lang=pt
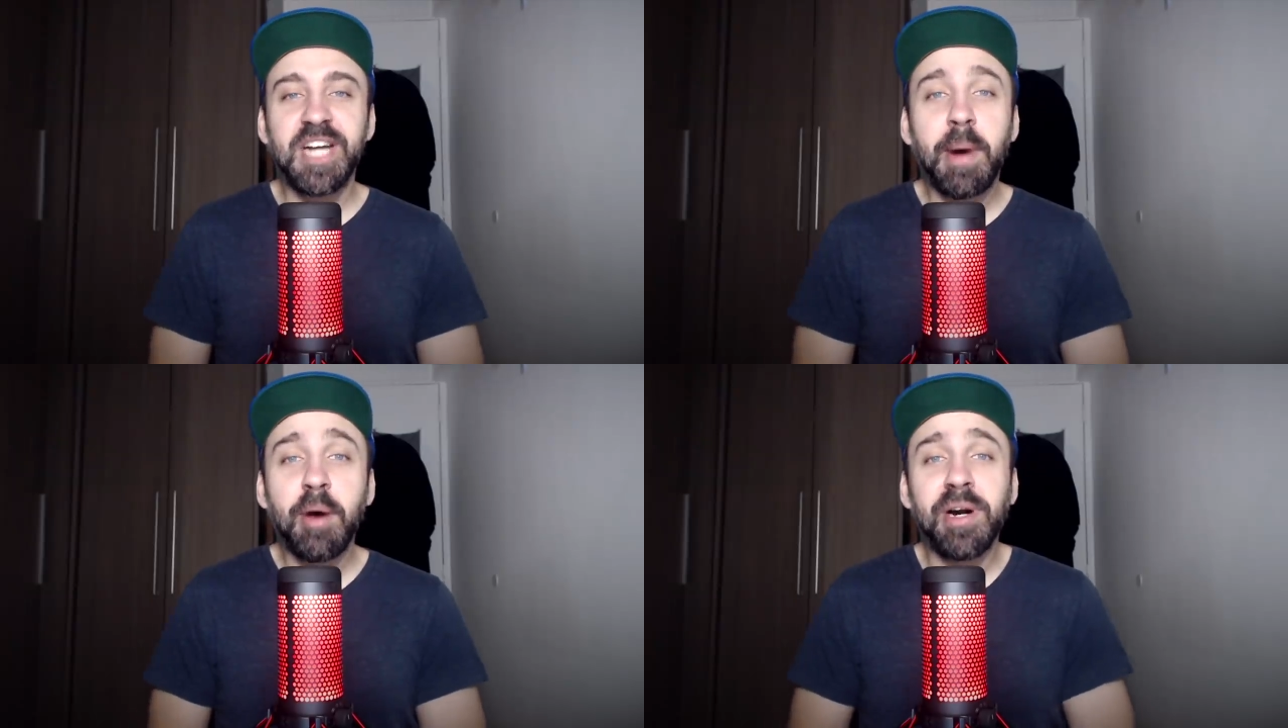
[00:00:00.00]

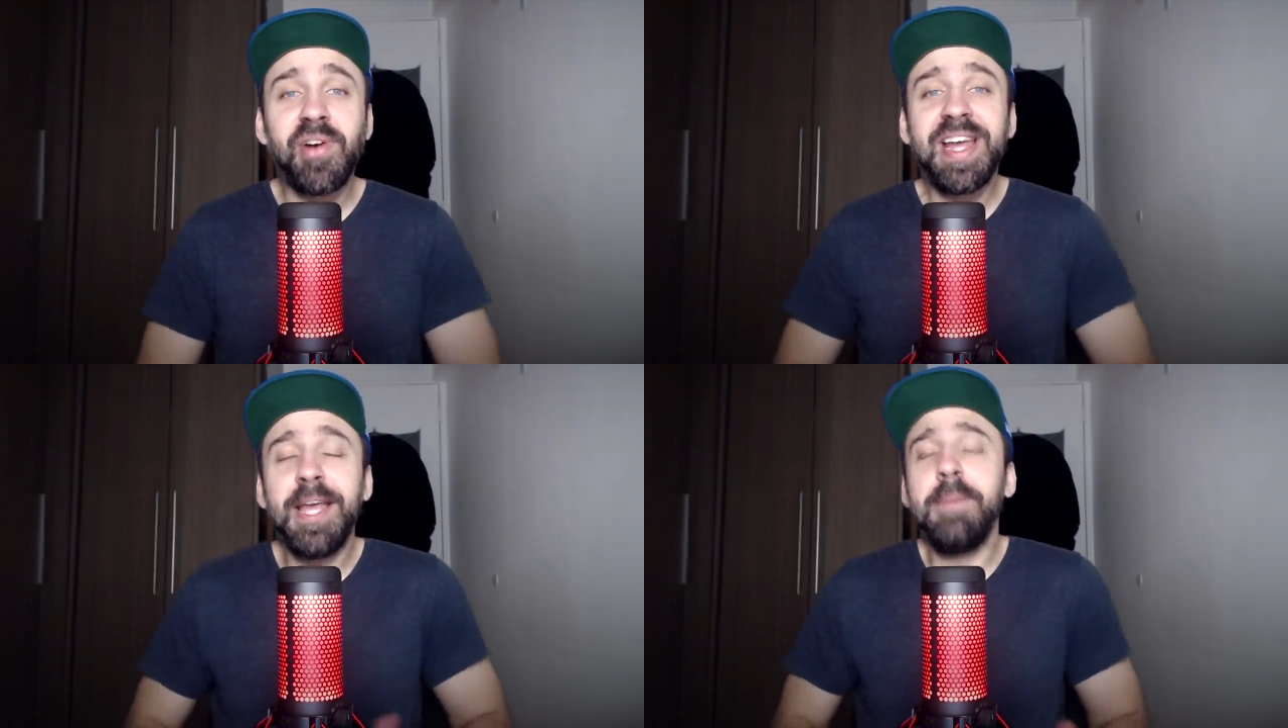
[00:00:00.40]
Jamal
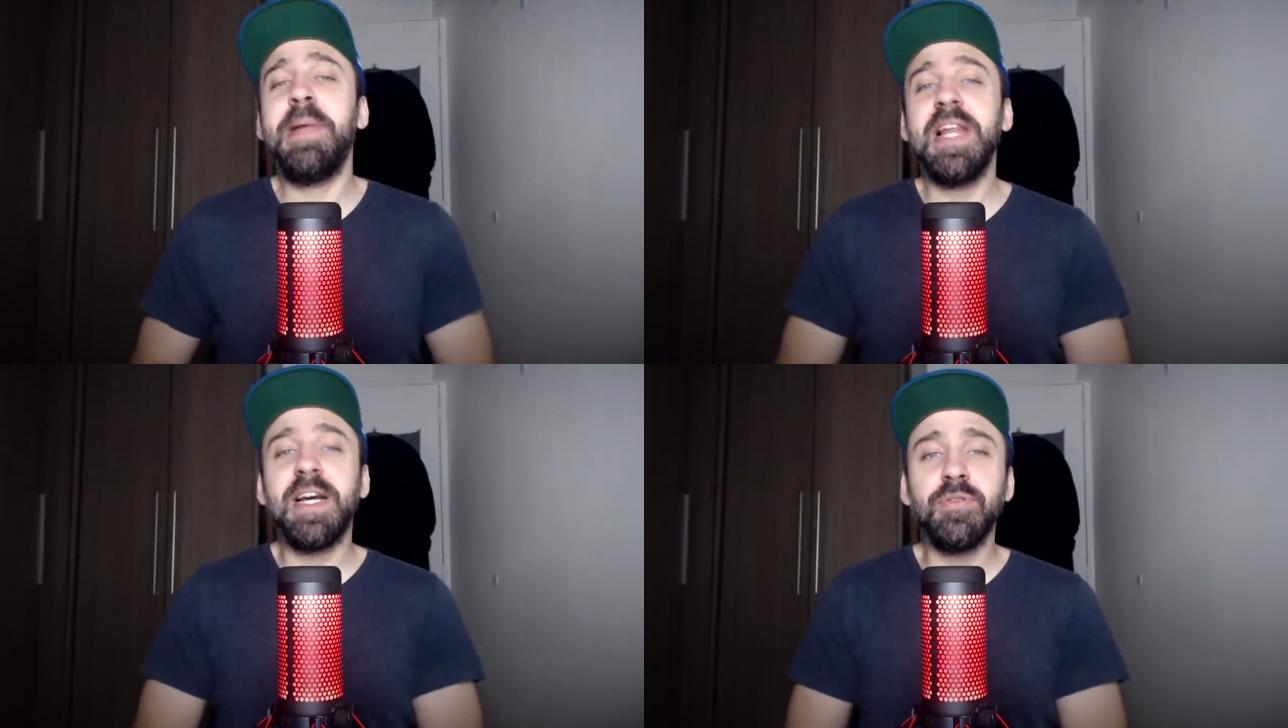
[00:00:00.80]
Murray
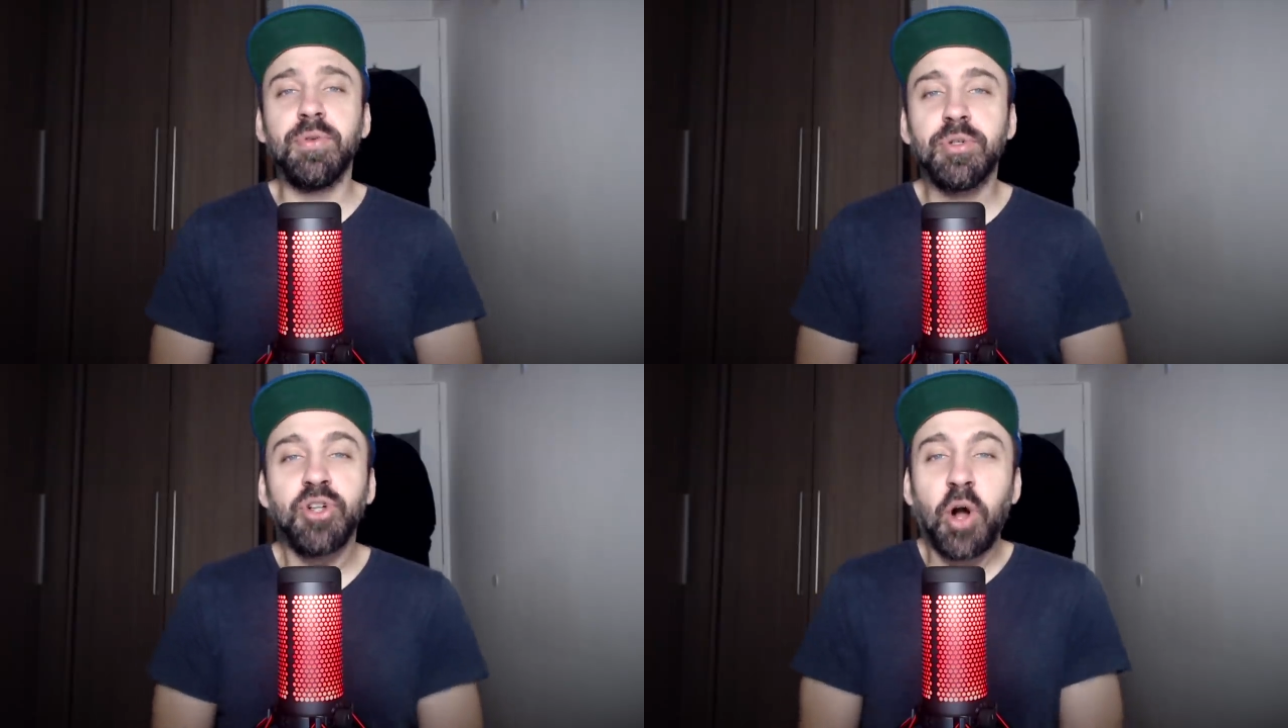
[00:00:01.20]

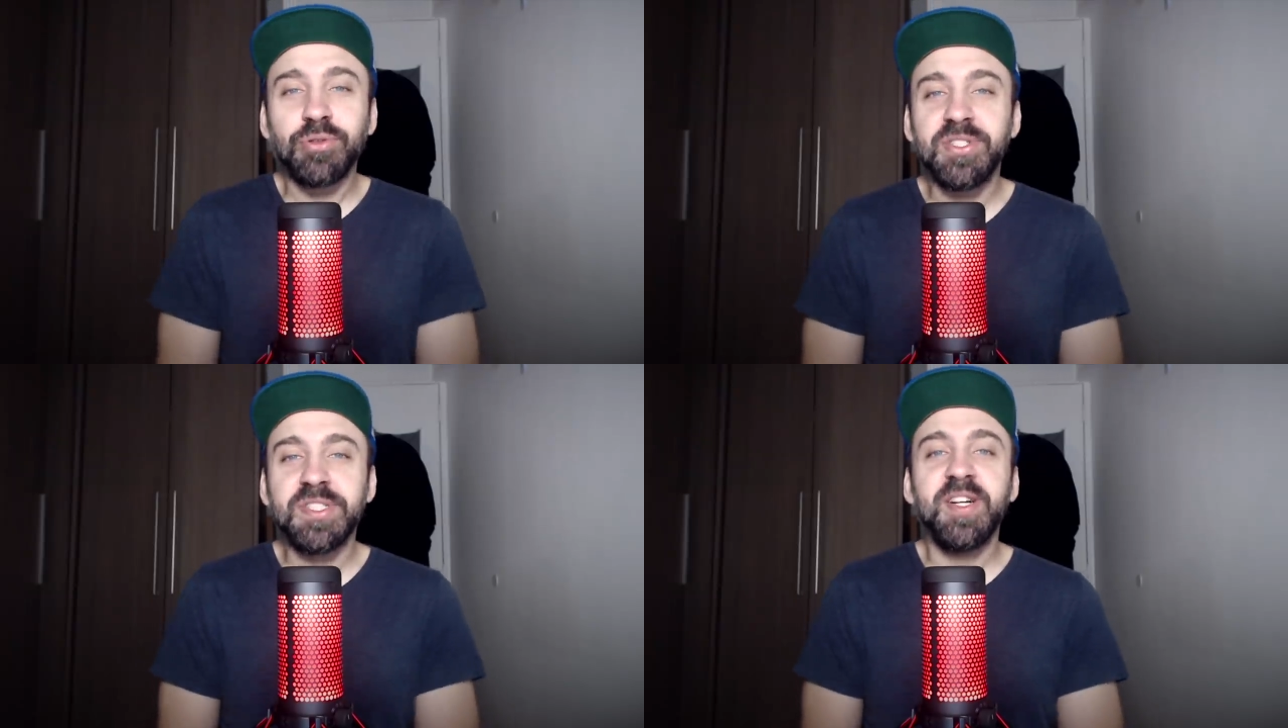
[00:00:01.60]
empilhando
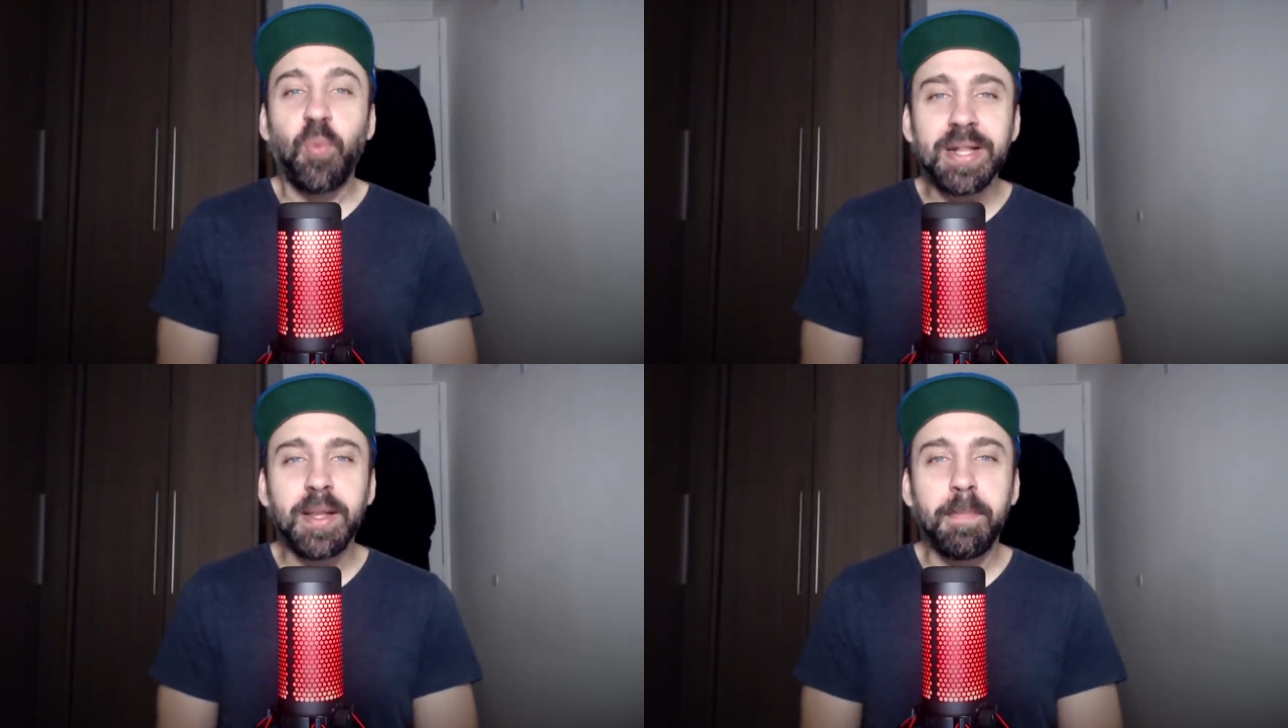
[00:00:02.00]
jogos de
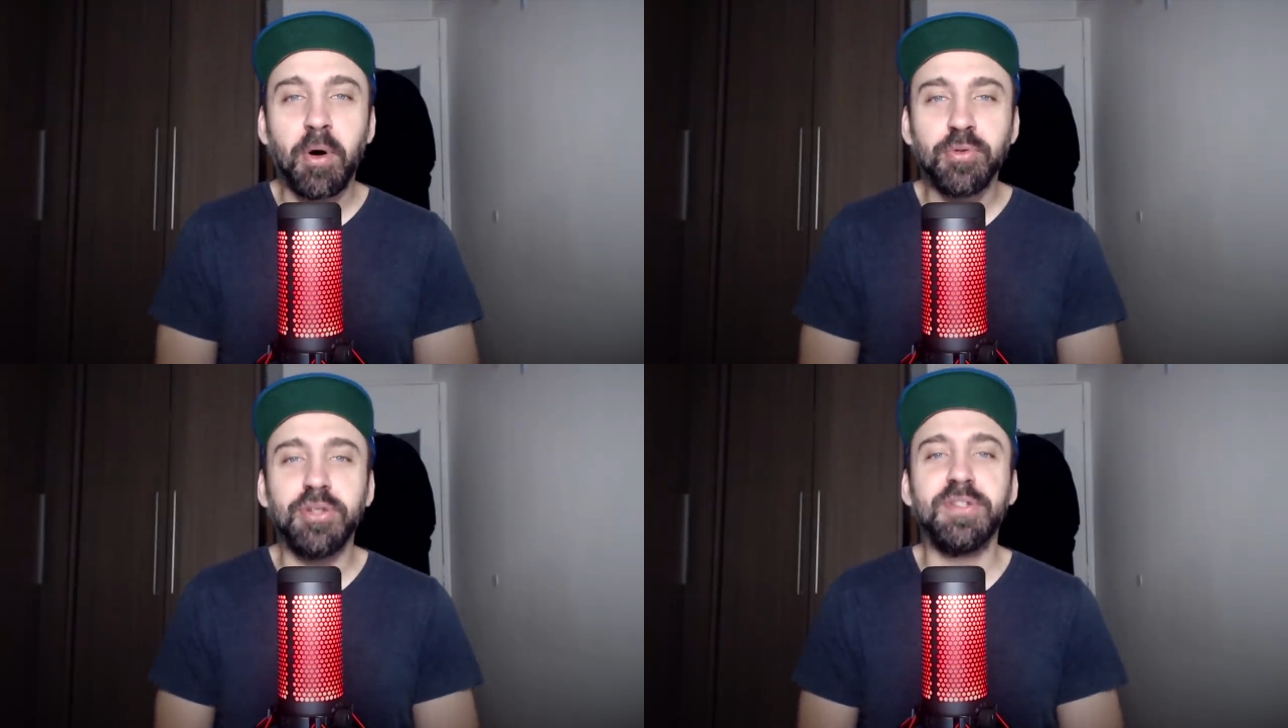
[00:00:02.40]
50
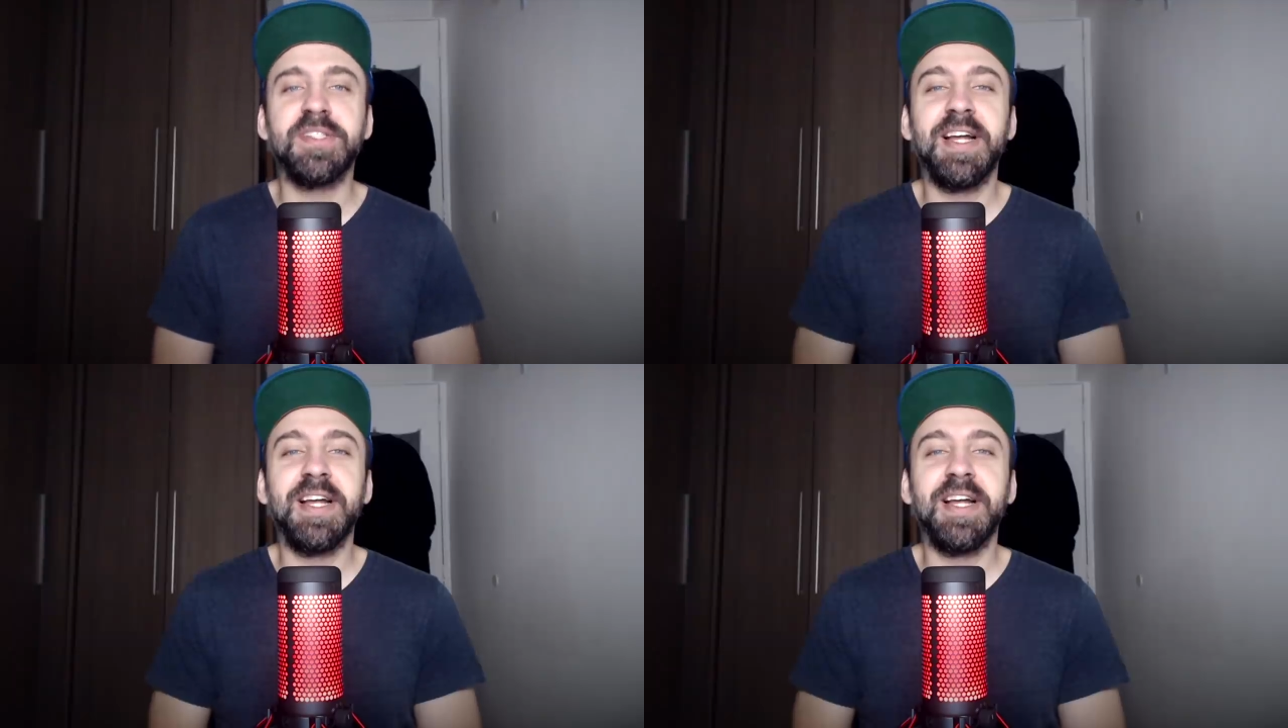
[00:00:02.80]
pontos